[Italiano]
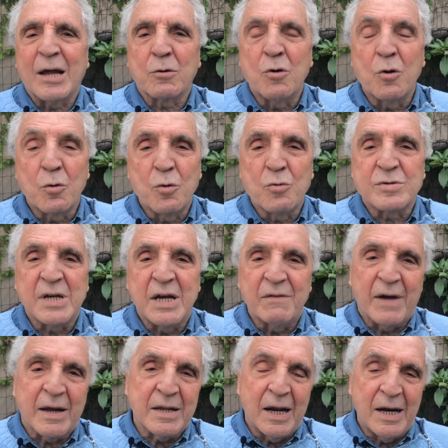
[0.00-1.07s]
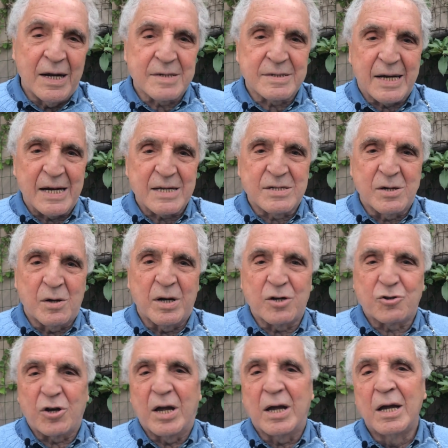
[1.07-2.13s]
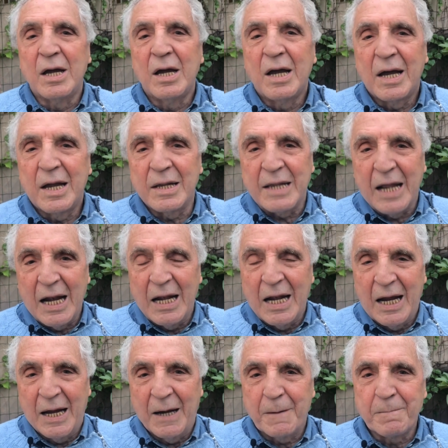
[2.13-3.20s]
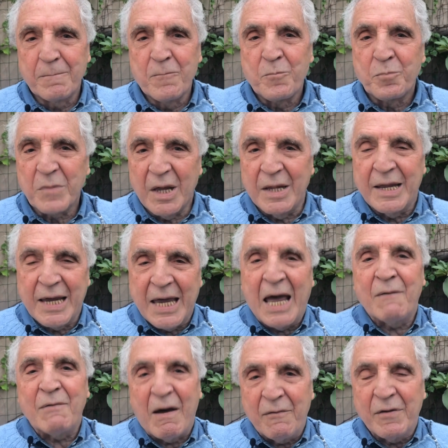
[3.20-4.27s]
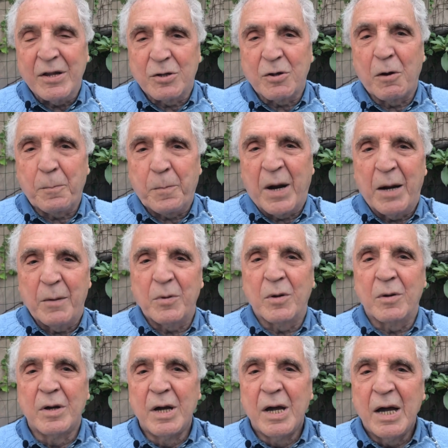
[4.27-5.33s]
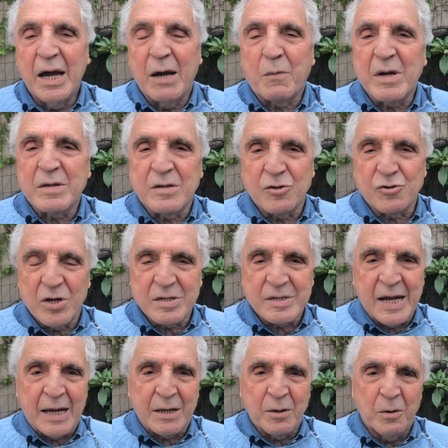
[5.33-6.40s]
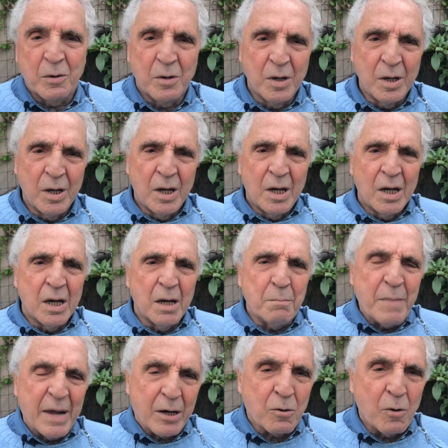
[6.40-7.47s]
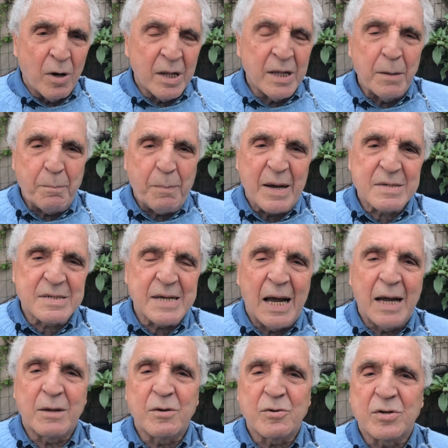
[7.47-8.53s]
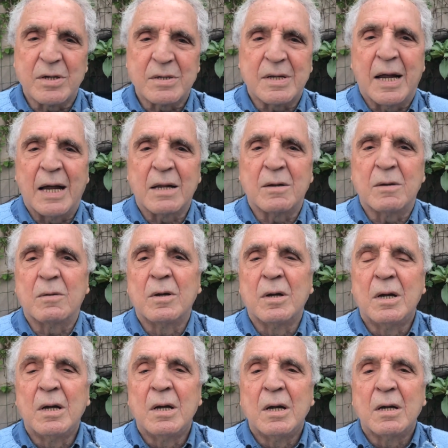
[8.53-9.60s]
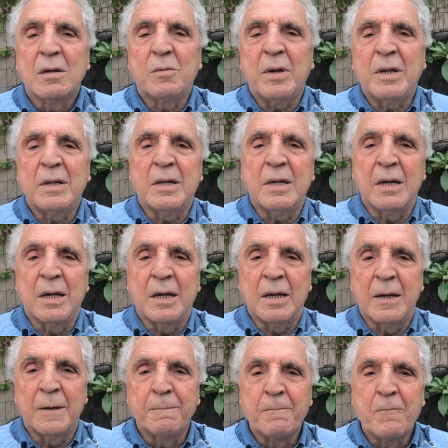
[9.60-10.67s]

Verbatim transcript: conclusiva dell'estrazione cioè del, di chi aveva vinto il premio. E questo c'è stato mercoledì passato. Stato. Quindi